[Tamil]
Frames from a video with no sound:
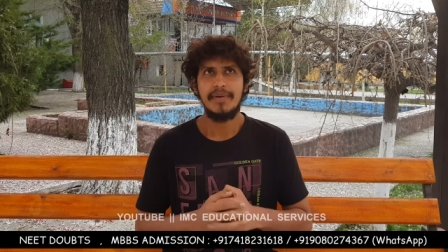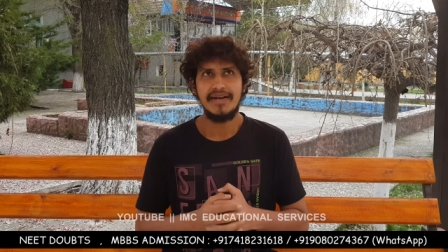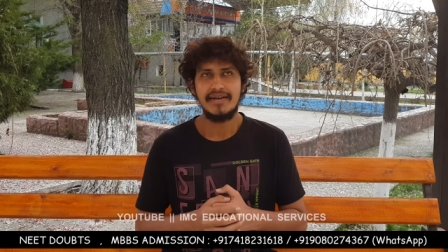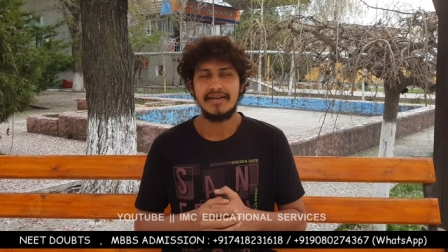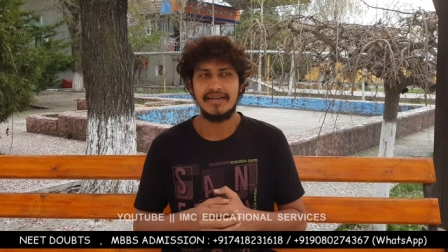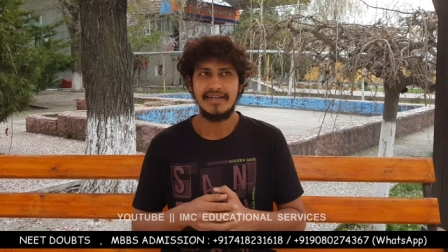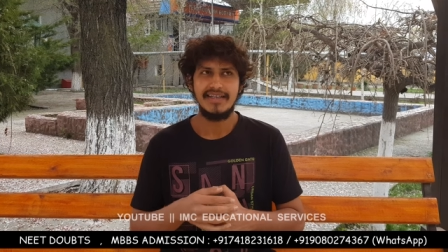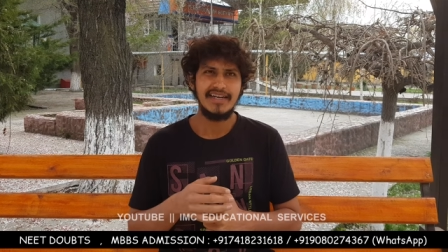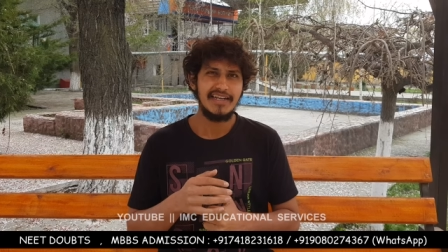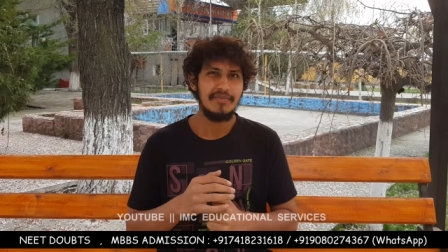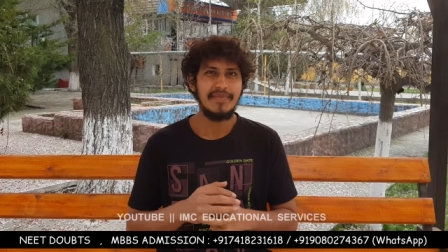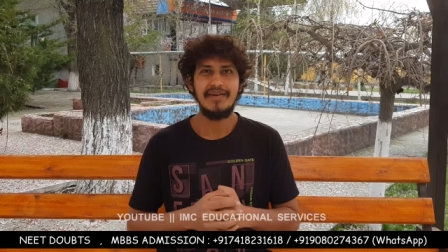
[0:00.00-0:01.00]
பட்
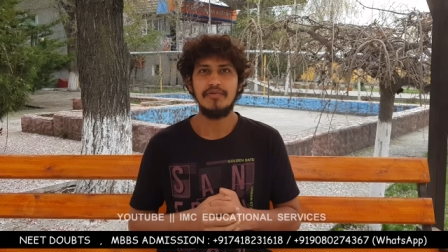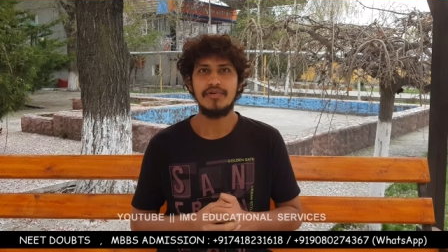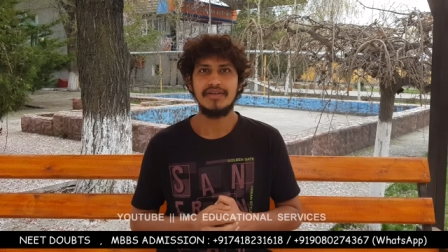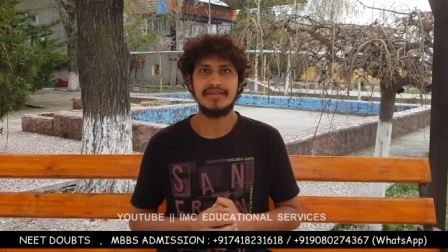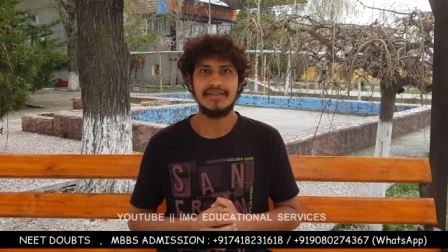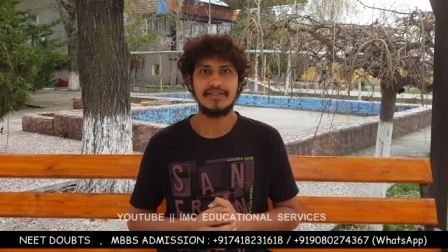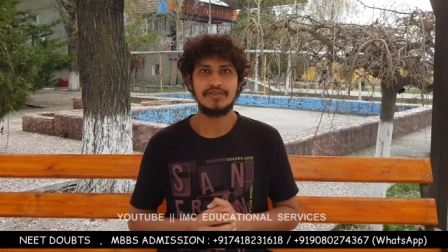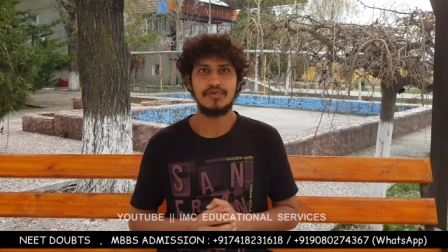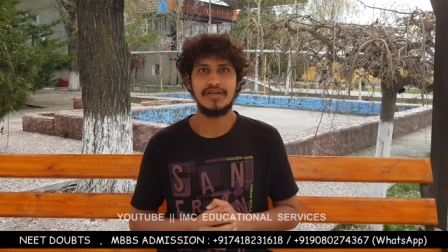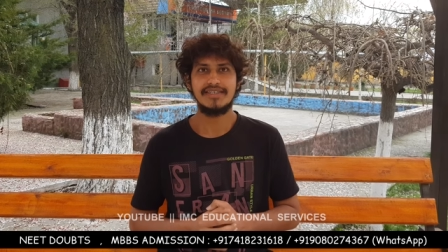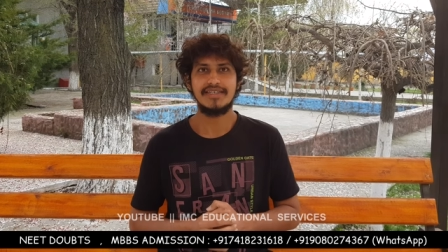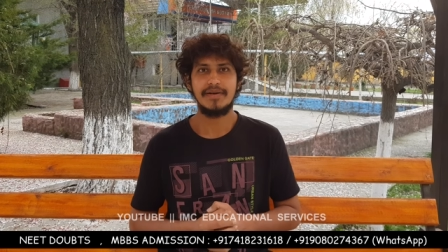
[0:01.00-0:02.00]
இதுலேயுமே ஒரு சில
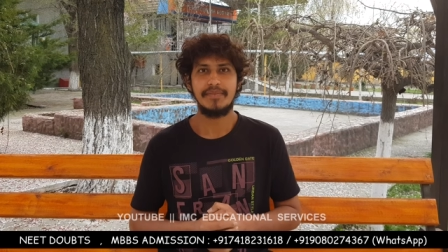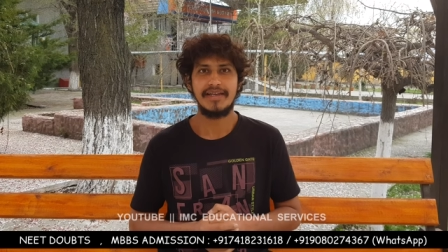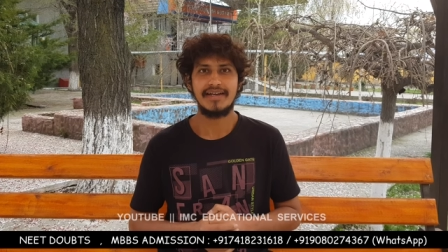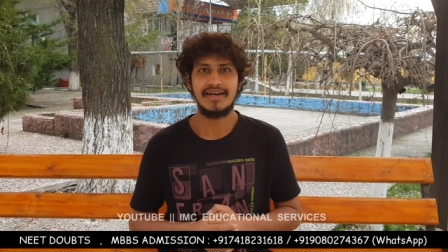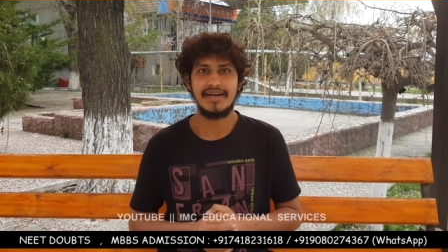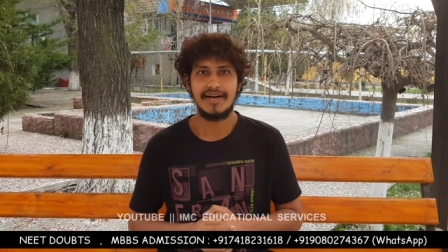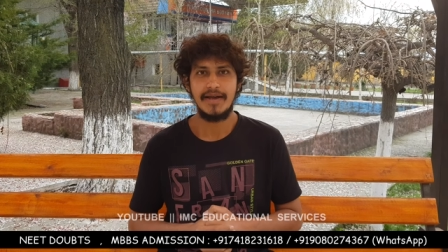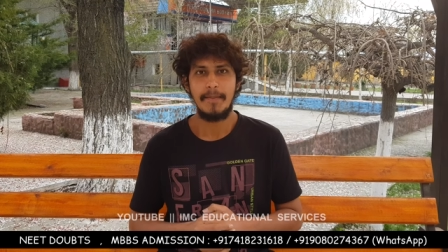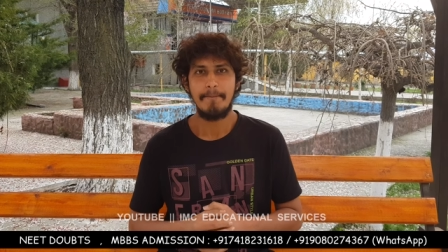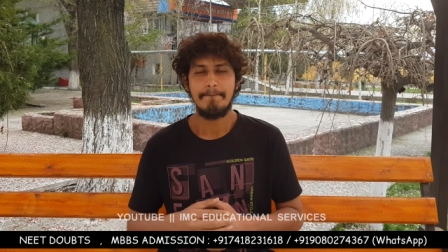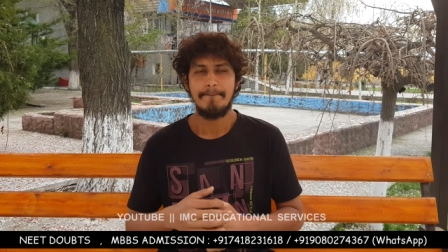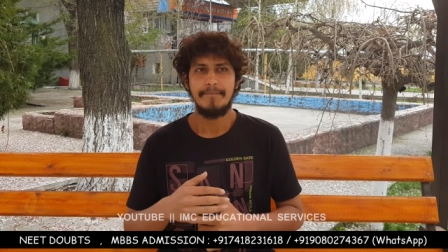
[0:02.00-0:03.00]
ஸ்டூடெண்ட்ஸ் என்ன பண்ணியிருக்காங்கன்னா
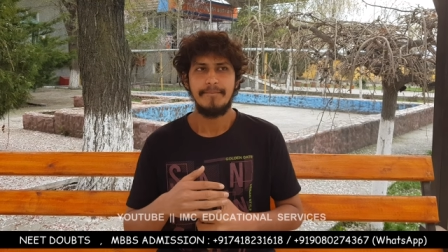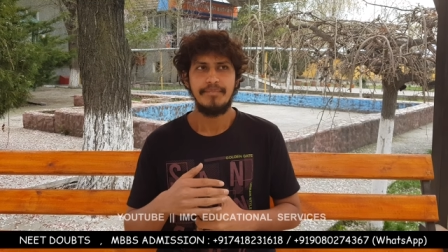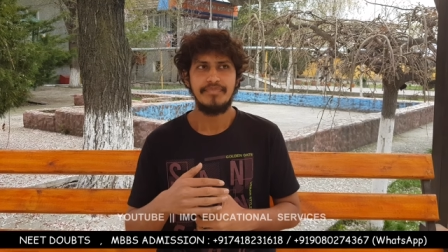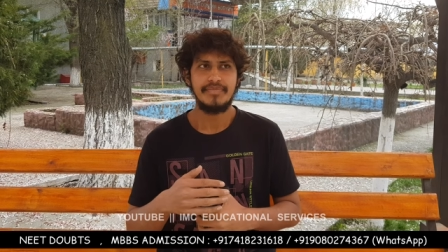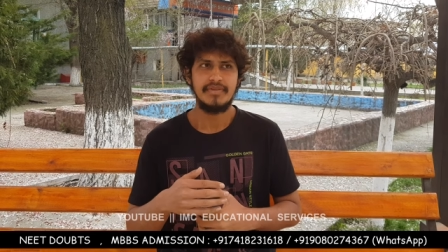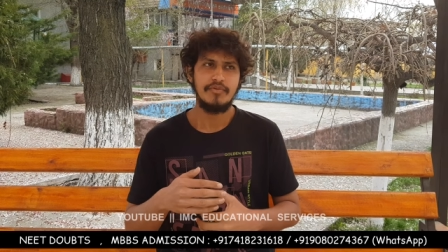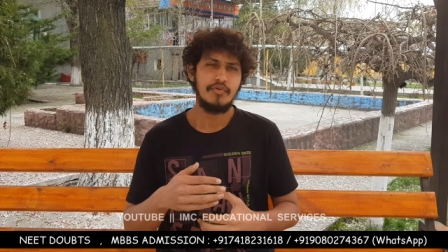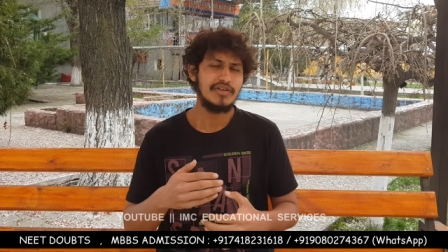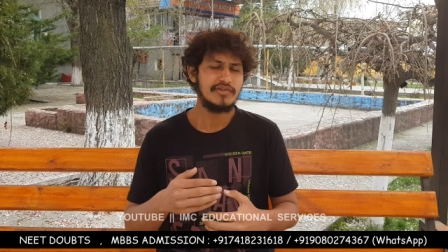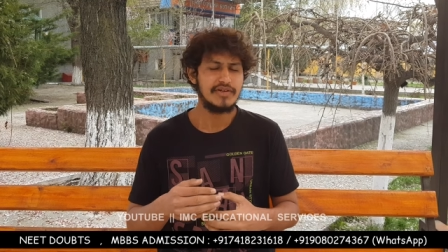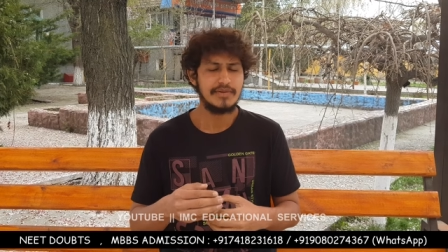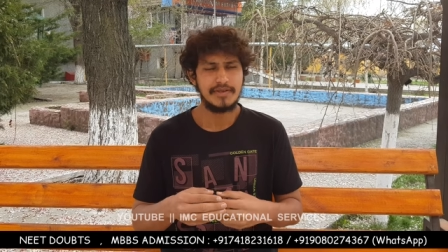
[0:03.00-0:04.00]
ஒரு
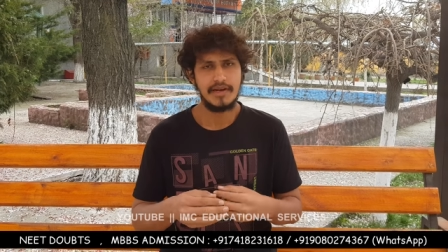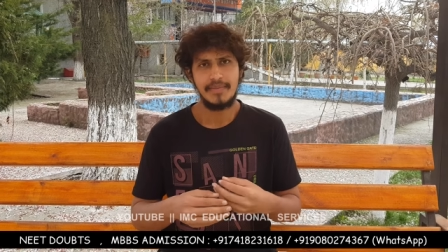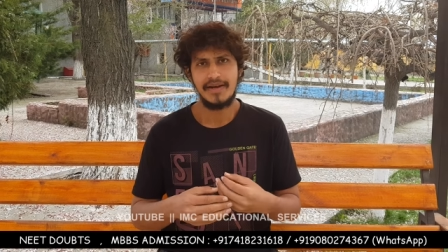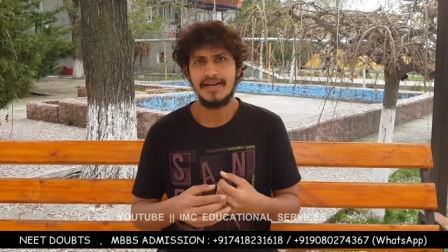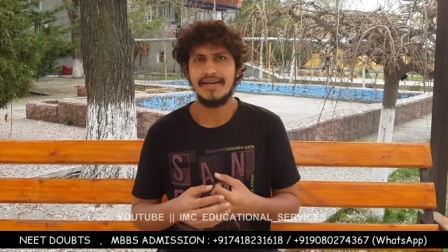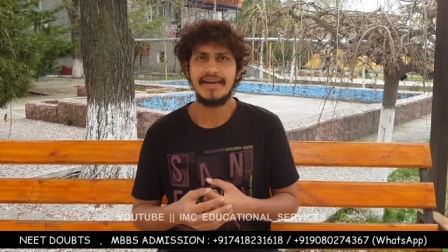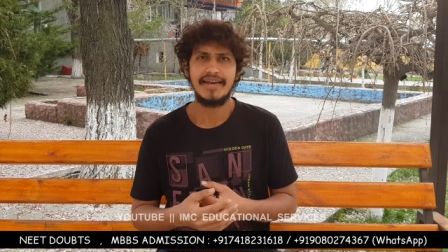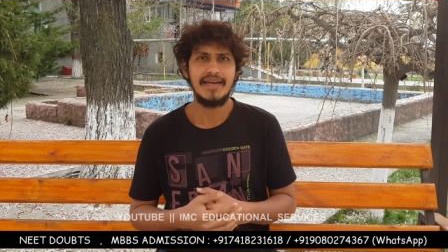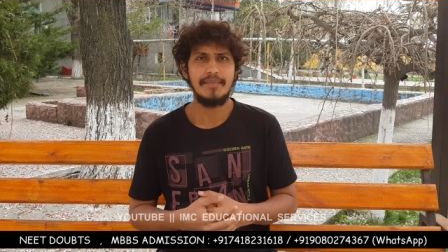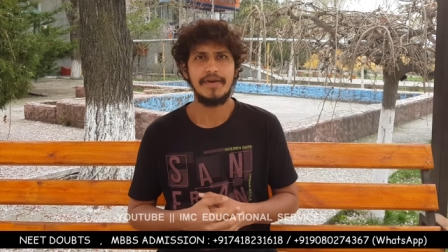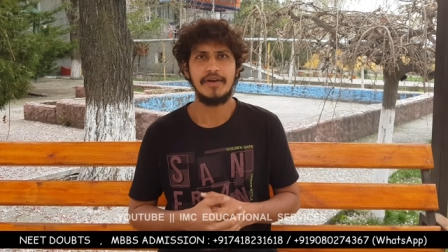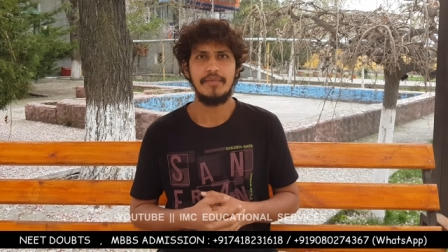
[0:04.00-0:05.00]
சில சில பேர்லாம்
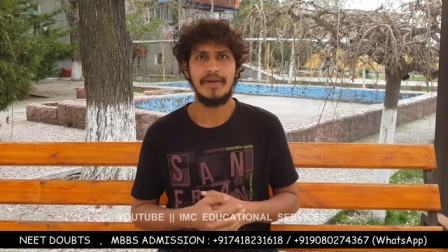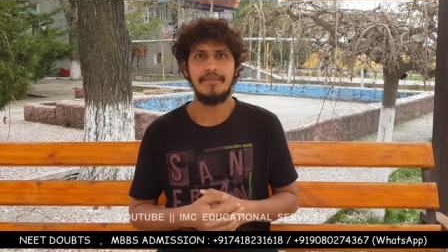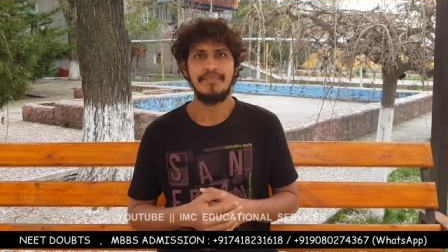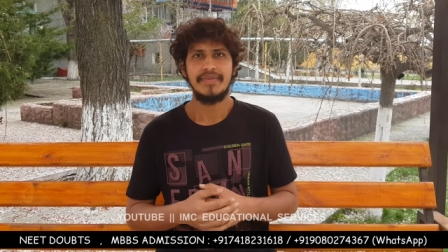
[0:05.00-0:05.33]
நிறைய பேருமே